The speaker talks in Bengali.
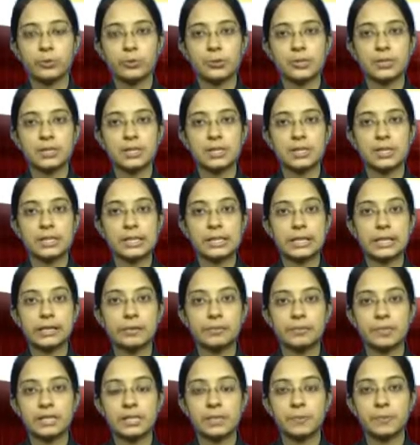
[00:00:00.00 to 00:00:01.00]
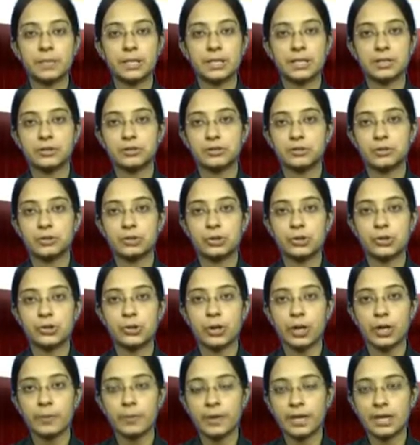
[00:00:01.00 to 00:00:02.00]
উপস্থিত ছিলেন বিজেপি নেতৃত্ব
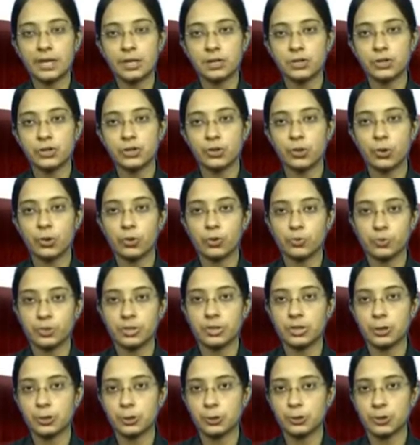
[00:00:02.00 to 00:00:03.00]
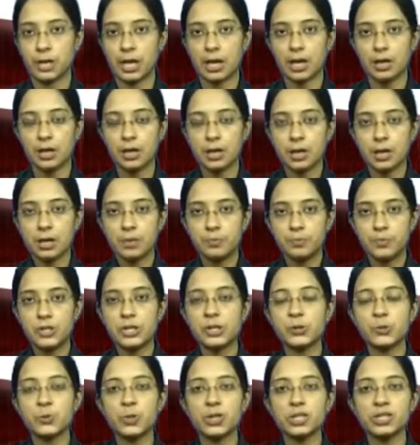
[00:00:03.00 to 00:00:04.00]
জয় ব্যানার্জি সহ বিশিষ্টরা
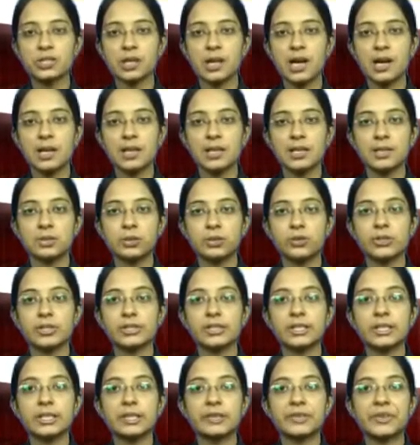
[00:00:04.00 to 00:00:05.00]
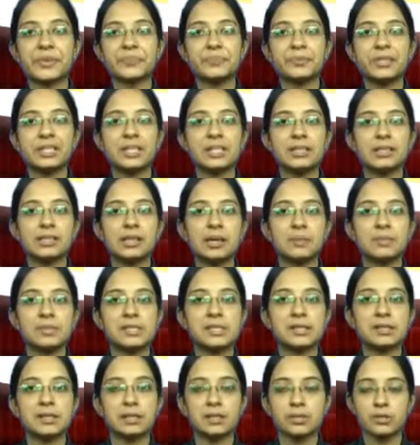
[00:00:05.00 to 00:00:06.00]
বিস্মত কাণ্ডে দোষীদের গ্রেপ্তারের দাবি
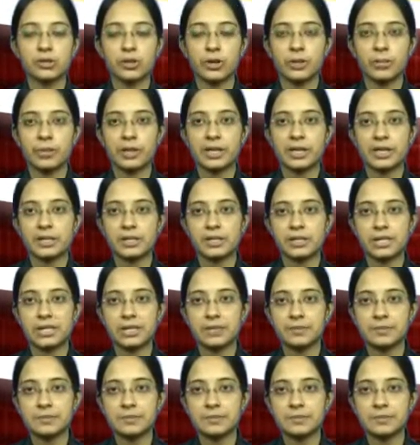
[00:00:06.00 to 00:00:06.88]
জানান জয় ব্যানার্জি